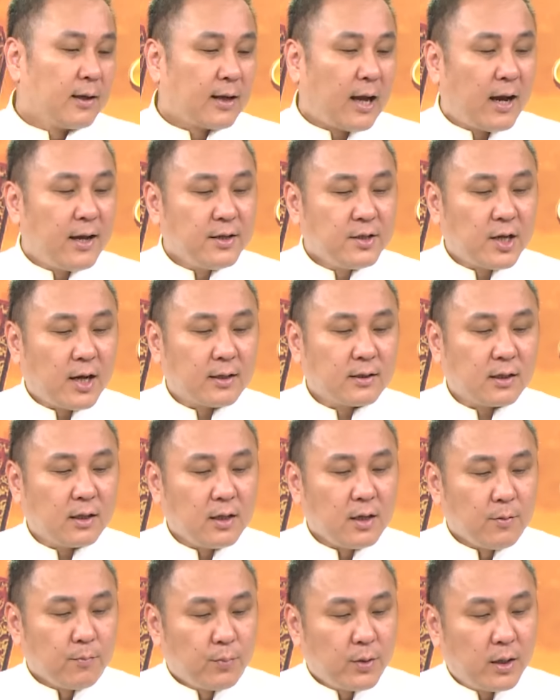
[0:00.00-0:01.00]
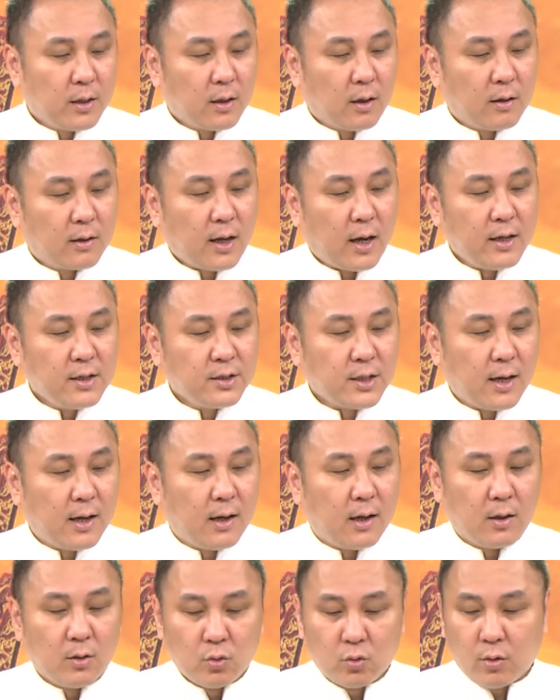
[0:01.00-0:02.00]
看一下这个影片哈，看一
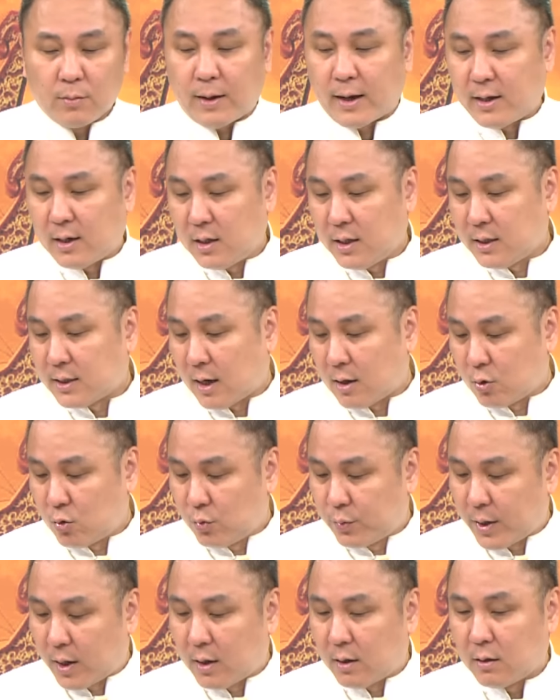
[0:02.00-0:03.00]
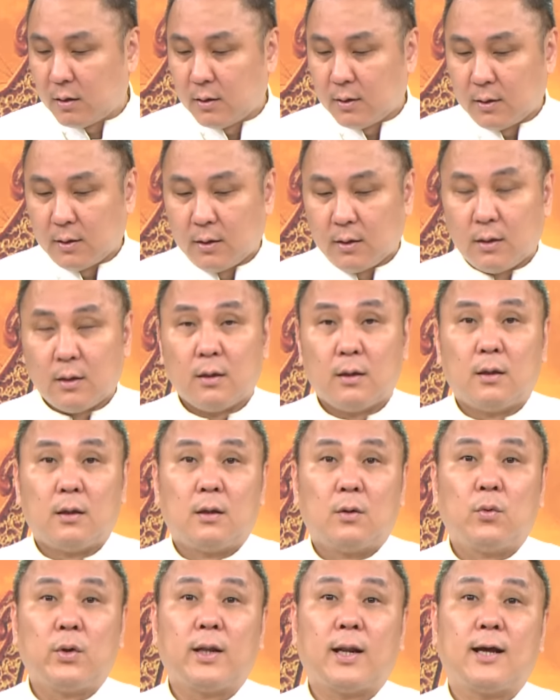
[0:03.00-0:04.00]
下，如果买了一档股票，
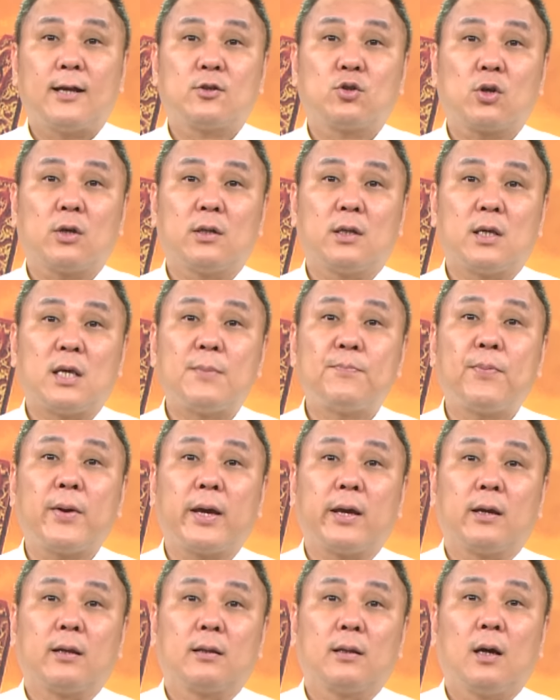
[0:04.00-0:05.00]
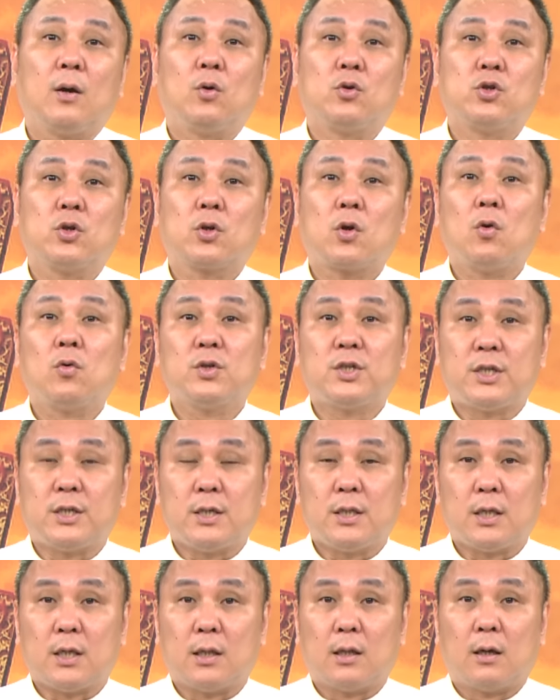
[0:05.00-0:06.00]
未来赚了一倍，那我就恭
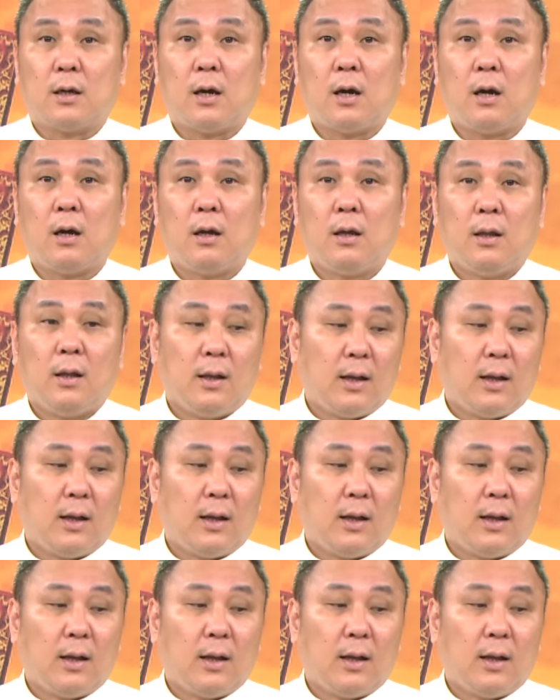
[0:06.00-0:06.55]
喜你了哈。